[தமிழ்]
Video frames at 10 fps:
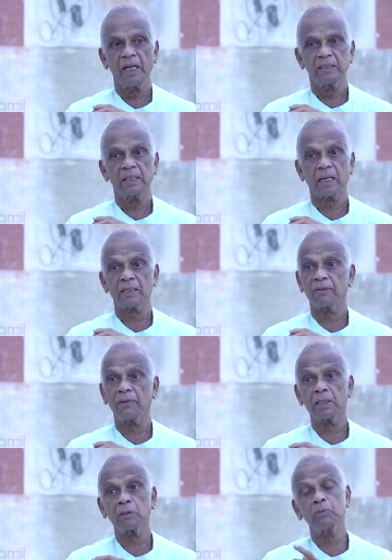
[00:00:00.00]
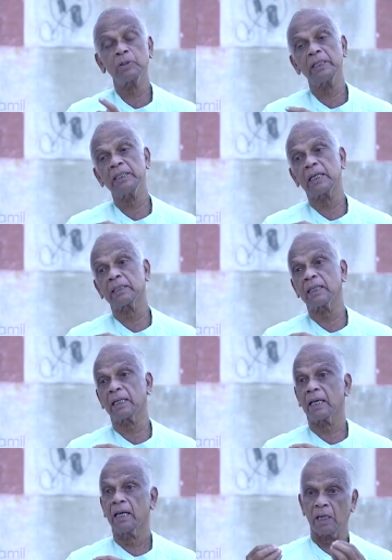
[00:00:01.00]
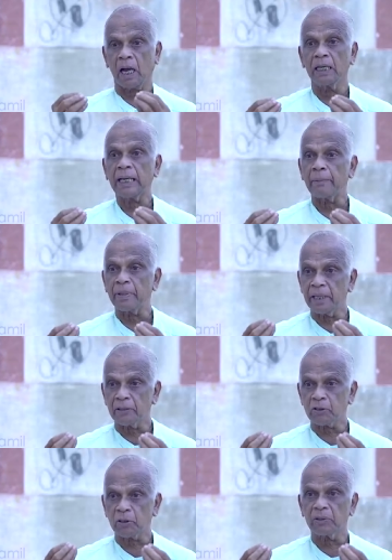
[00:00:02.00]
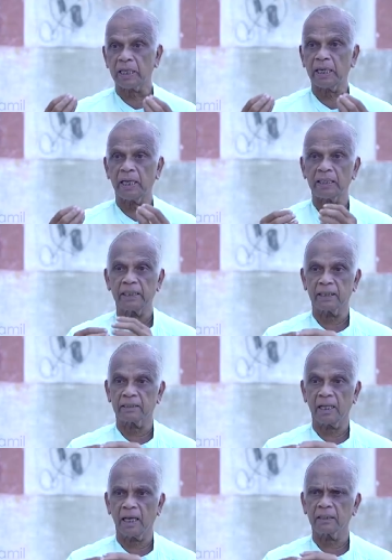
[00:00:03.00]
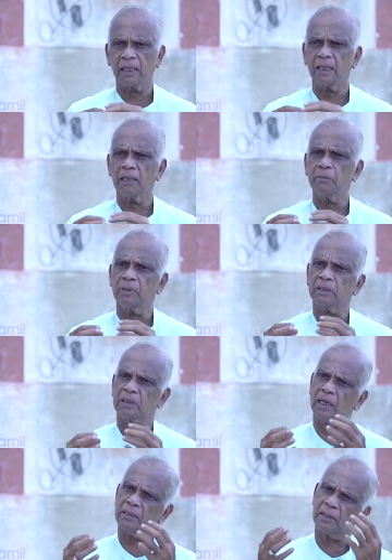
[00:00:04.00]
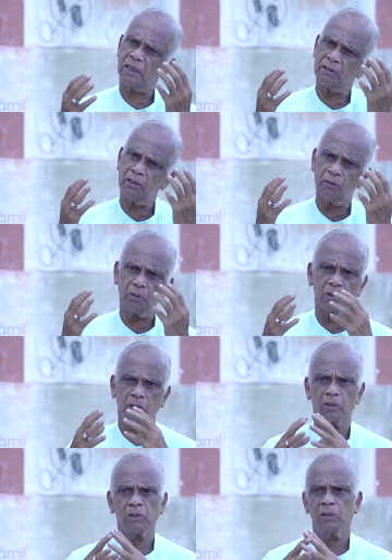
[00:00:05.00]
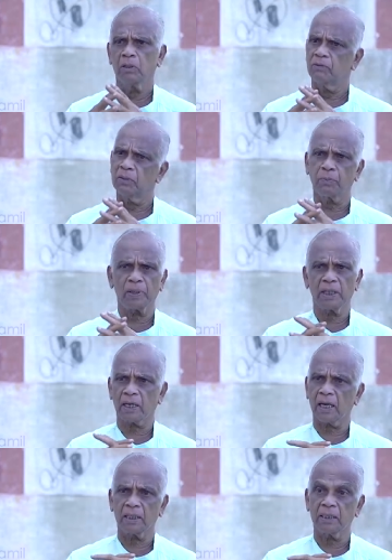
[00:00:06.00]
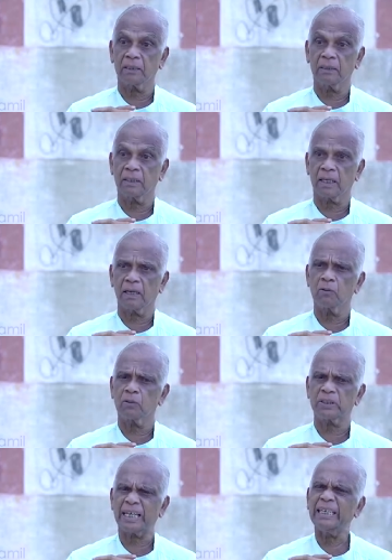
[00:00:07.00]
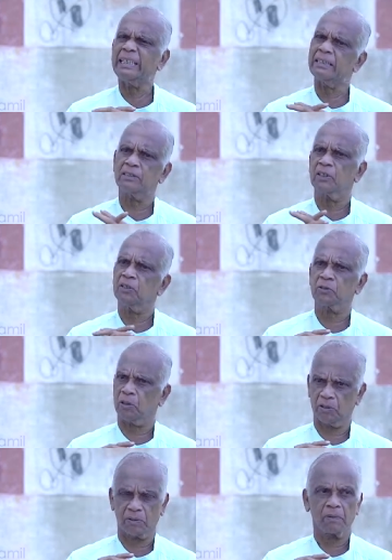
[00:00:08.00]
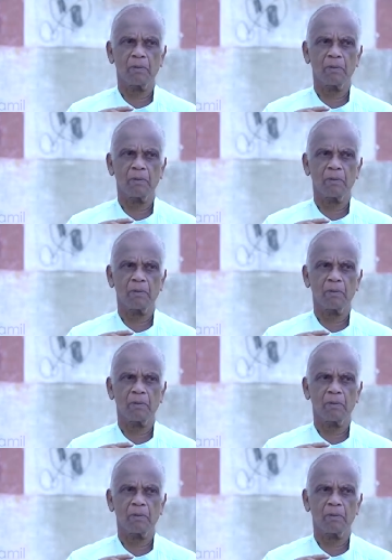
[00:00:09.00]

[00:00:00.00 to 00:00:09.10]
இந்த ரசவாதம் முதலிய அந்த அல்கமி என்று சொல்வார்களே ஆங்கிலத்தில் அதிலெல்லாம் தலை சிறந்த ஒரு விற்பனராக இருந்திருக்கிறார் ஒரு சயின்டிஸ்ட்னு சொல்லணும்